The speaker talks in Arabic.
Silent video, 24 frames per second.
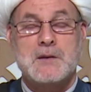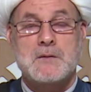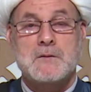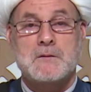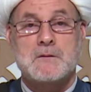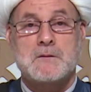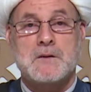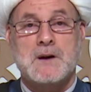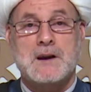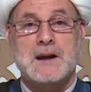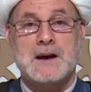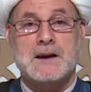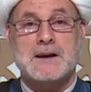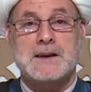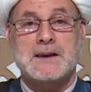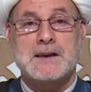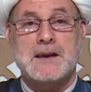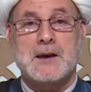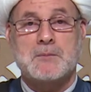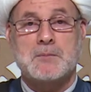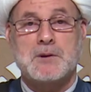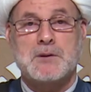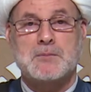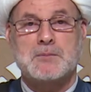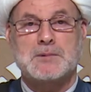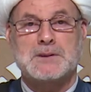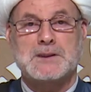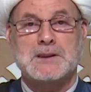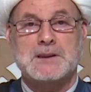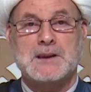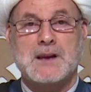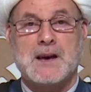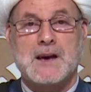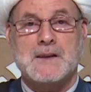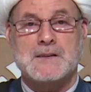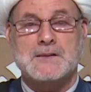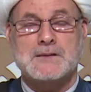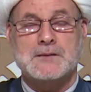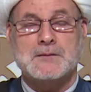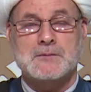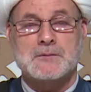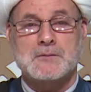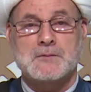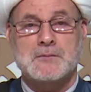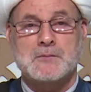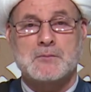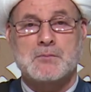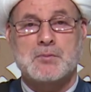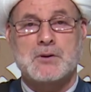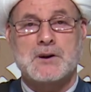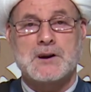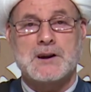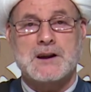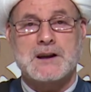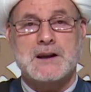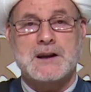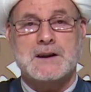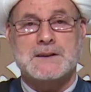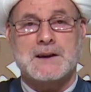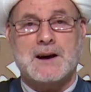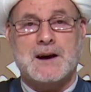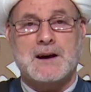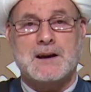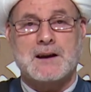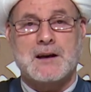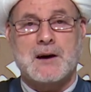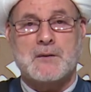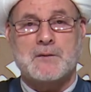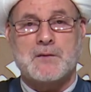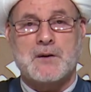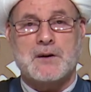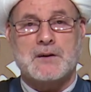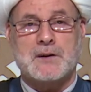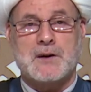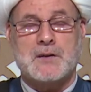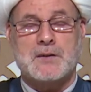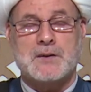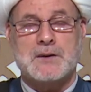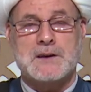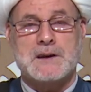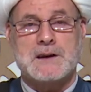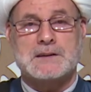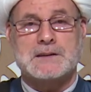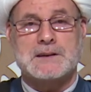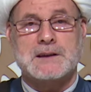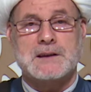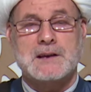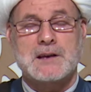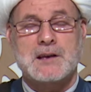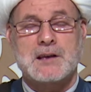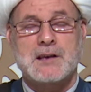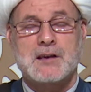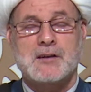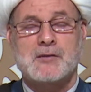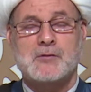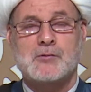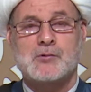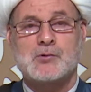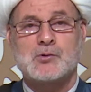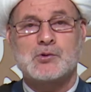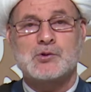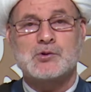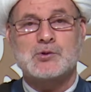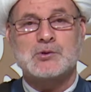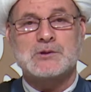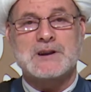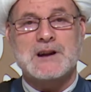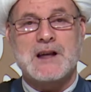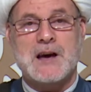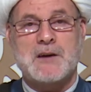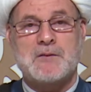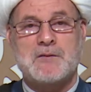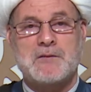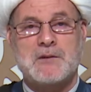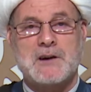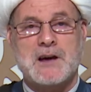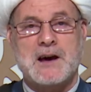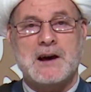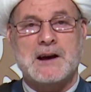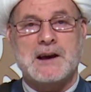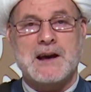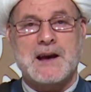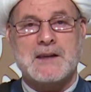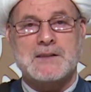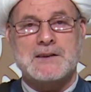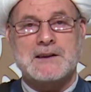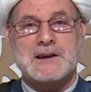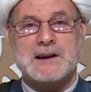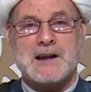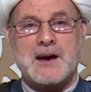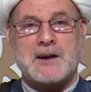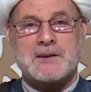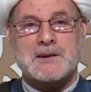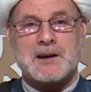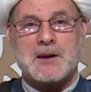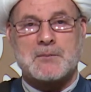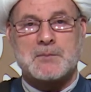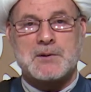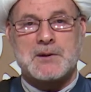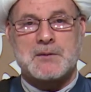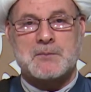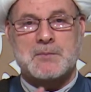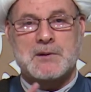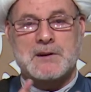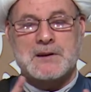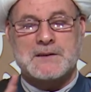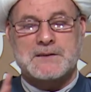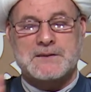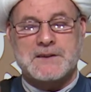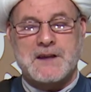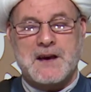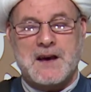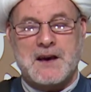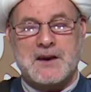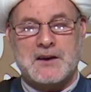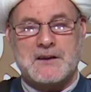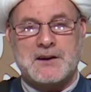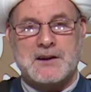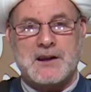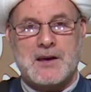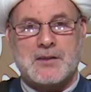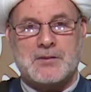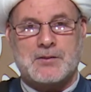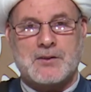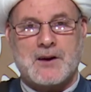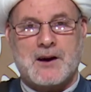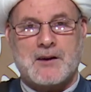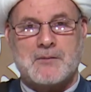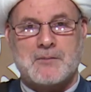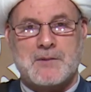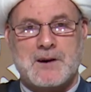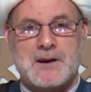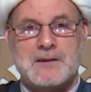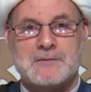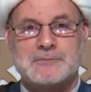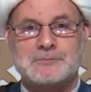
فلكية بامتياز بنيت على فرضية وجود الأفلاك هذه الأنابيب الدائرية الضخمة